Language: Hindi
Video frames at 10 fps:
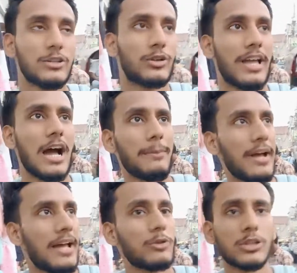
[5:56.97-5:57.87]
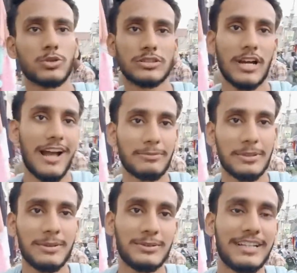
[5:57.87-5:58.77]
तो यहाँ पे आया हूँ तो सोचा कि आप
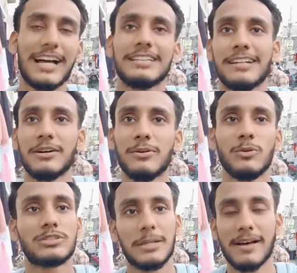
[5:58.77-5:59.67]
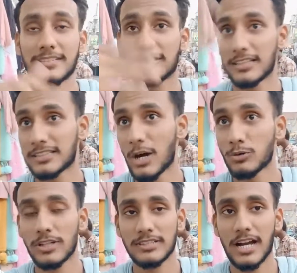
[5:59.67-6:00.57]
सभी को दिखा दे रहा हूँ उसके बाद से चलता हूँ
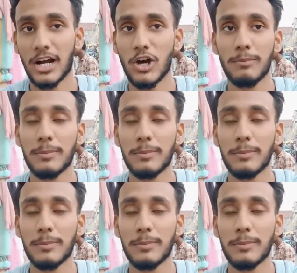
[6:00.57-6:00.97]
उधर झगड़ा